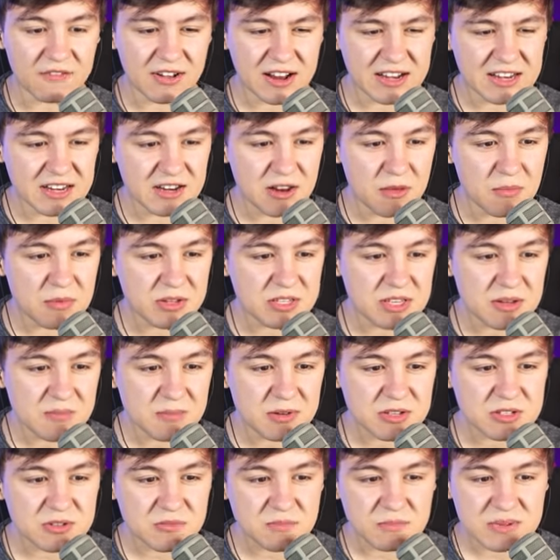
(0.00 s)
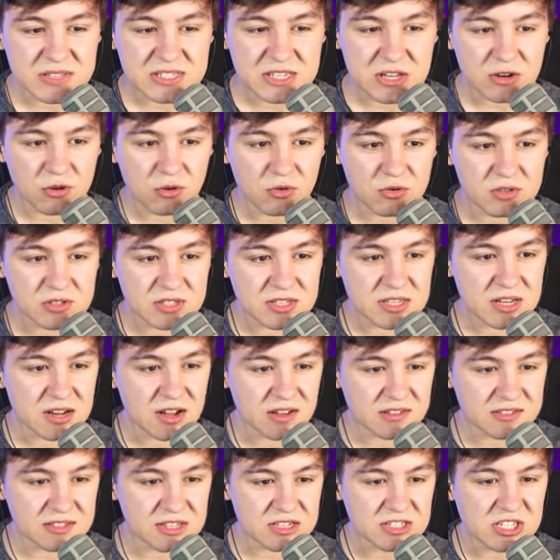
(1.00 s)
weil die nämlich immer so ein bisschen
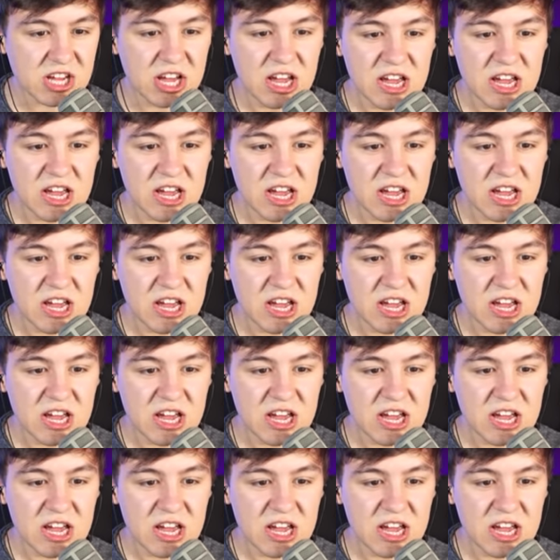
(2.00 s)
günstiger sind.